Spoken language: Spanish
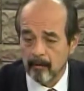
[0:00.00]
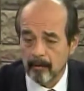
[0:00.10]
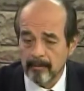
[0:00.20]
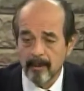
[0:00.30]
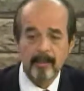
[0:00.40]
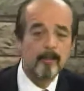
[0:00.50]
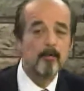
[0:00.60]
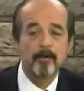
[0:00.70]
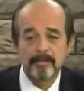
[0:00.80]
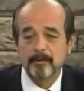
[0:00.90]
economía y
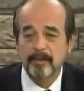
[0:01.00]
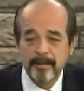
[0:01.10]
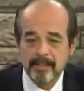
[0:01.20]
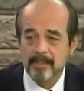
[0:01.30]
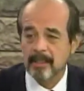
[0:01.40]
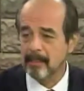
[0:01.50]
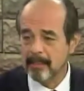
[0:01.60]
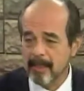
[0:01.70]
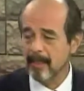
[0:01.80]
nunca ha sido ni bachiller ni